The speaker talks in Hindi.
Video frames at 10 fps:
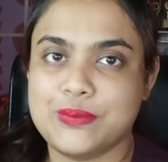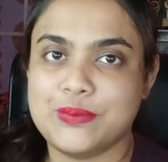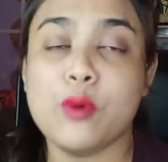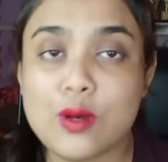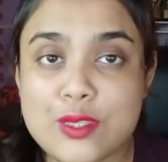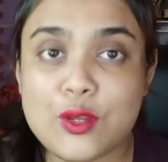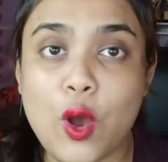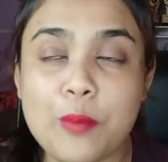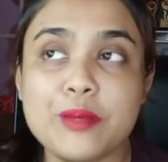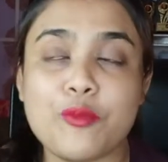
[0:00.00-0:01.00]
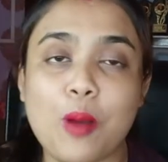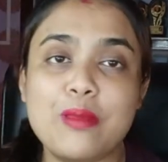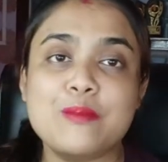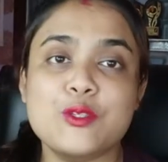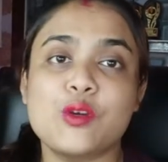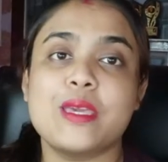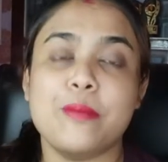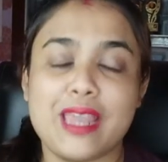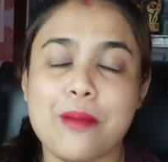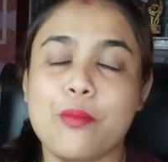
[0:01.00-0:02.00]
मोस्ट कॉमन प्रॉब्लम जो कि
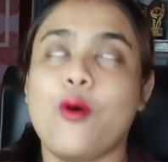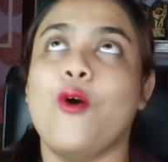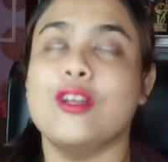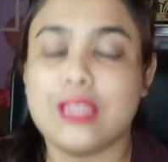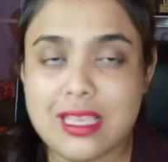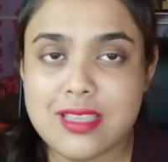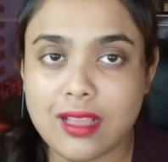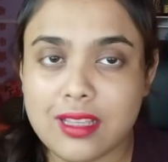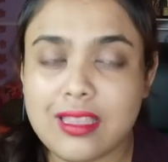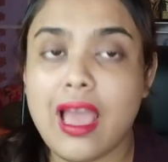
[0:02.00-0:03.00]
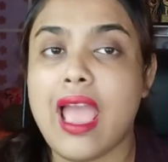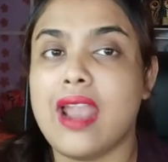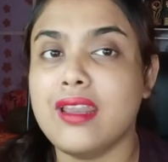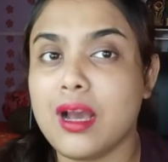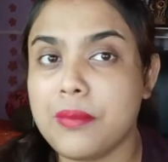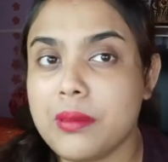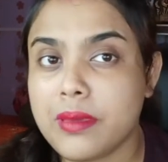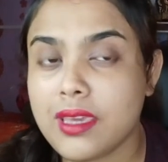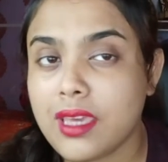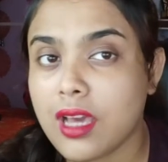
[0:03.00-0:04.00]
मेरा बहुत ही ज़्यादा था एंड अभी
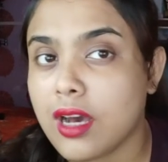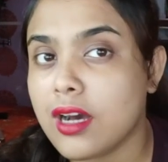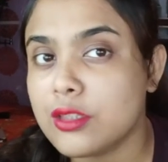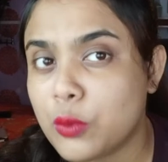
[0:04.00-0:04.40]
भी आ,